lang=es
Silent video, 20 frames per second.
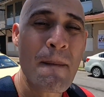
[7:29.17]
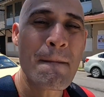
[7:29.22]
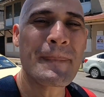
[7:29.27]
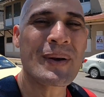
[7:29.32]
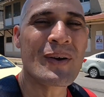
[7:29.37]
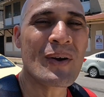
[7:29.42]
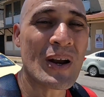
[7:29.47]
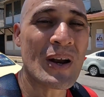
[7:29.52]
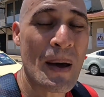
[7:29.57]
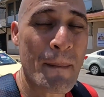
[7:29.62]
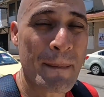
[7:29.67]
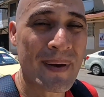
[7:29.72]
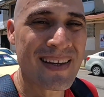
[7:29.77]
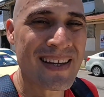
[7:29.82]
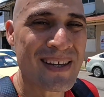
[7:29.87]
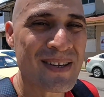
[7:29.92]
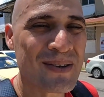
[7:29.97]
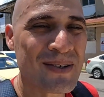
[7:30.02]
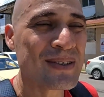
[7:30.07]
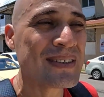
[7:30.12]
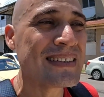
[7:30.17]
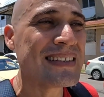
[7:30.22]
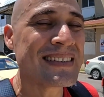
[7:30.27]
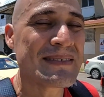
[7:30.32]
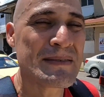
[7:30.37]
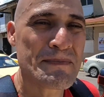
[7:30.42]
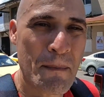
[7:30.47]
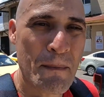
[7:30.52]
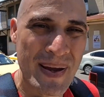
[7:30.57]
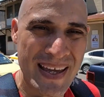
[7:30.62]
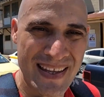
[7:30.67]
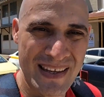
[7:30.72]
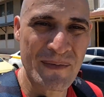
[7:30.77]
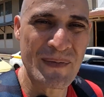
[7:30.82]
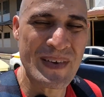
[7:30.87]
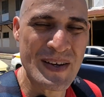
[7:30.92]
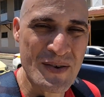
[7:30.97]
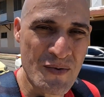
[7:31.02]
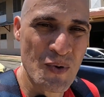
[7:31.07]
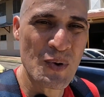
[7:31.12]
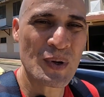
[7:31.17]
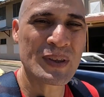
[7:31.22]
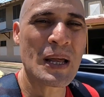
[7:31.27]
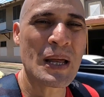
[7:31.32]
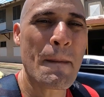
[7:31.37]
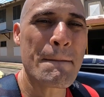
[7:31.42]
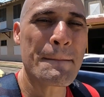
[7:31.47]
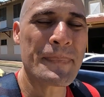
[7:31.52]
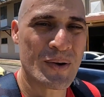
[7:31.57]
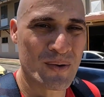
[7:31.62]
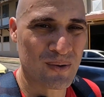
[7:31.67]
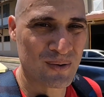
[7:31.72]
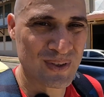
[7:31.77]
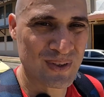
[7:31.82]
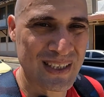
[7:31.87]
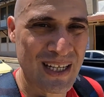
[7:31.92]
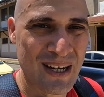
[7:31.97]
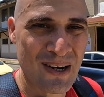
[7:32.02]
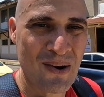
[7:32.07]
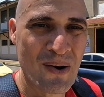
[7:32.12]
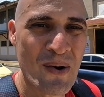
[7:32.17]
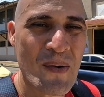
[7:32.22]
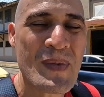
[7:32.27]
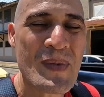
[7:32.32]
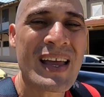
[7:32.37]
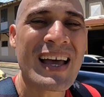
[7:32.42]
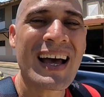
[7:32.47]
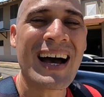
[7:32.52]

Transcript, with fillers: pero el apellido me dificulta pronunciarlo,